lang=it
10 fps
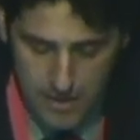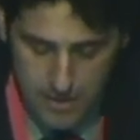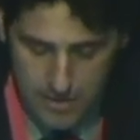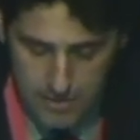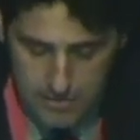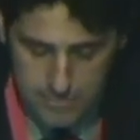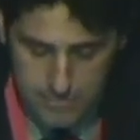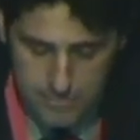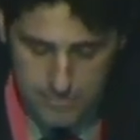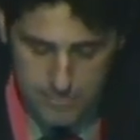
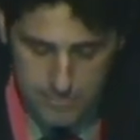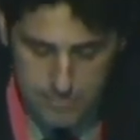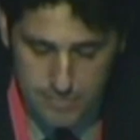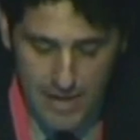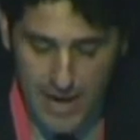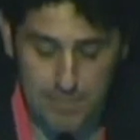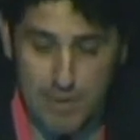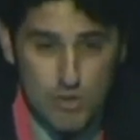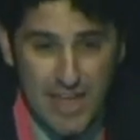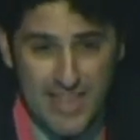Ehm,
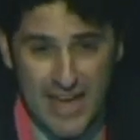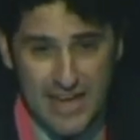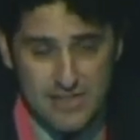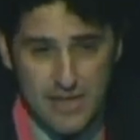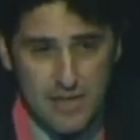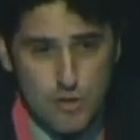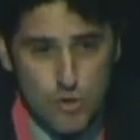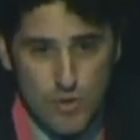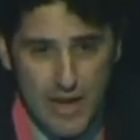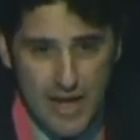abbiamo dei dati
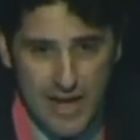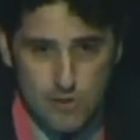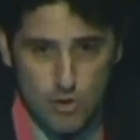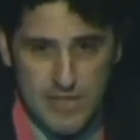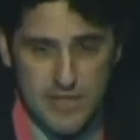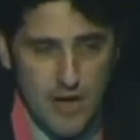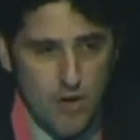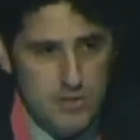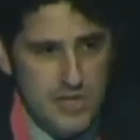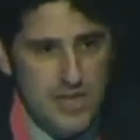sulla
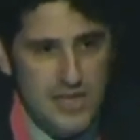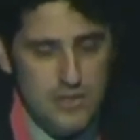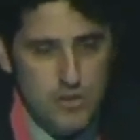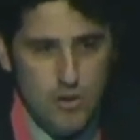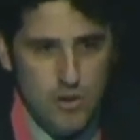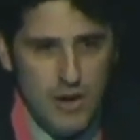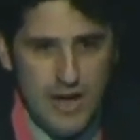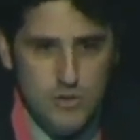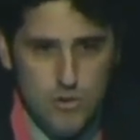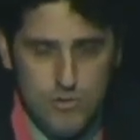endometriosi che sono
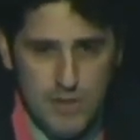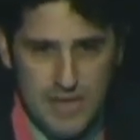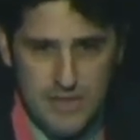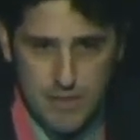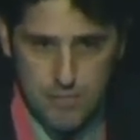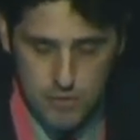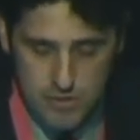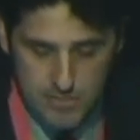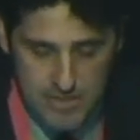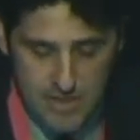assolutamente
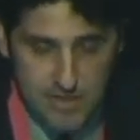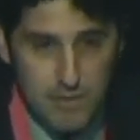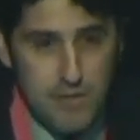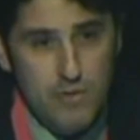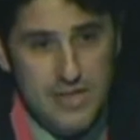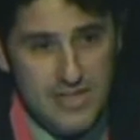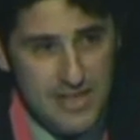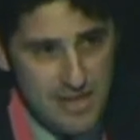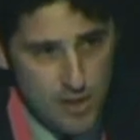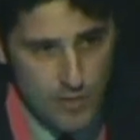approssimativi, ma guardate
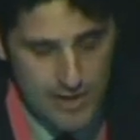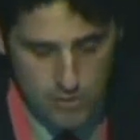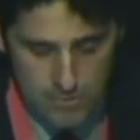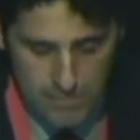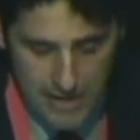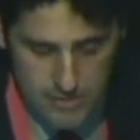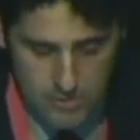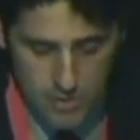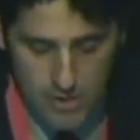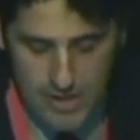il riquadro in
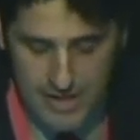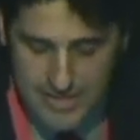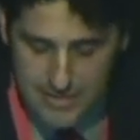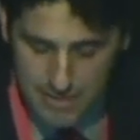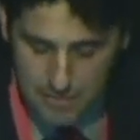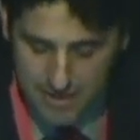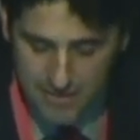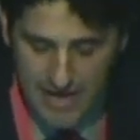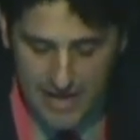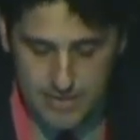basso, l'esatta
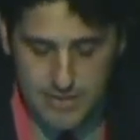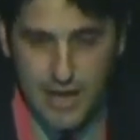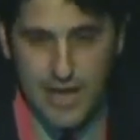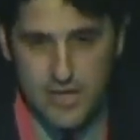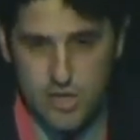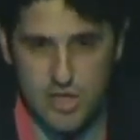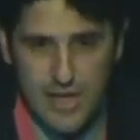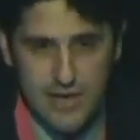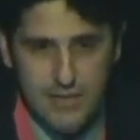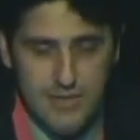prevalenza e
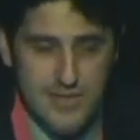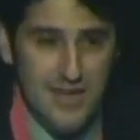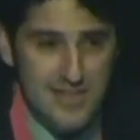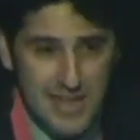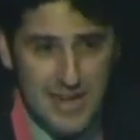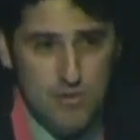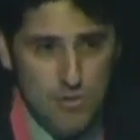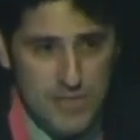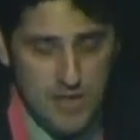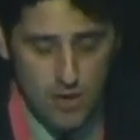incidenza
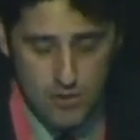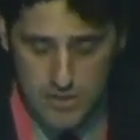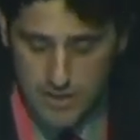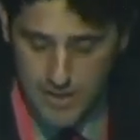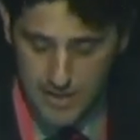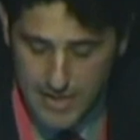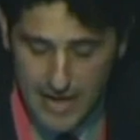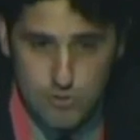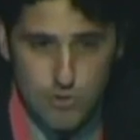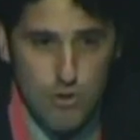dell'endometriosi in
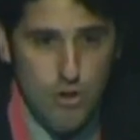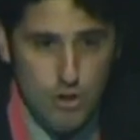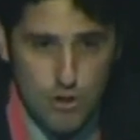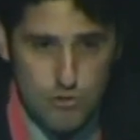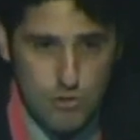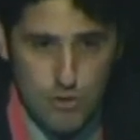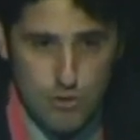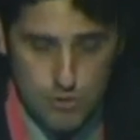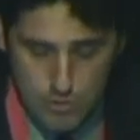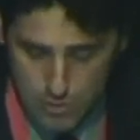atto non
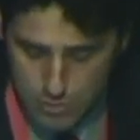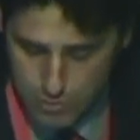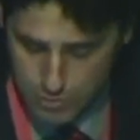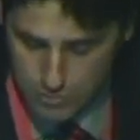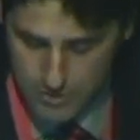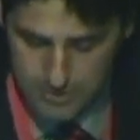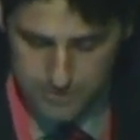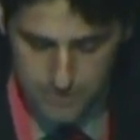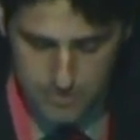sono conosciute.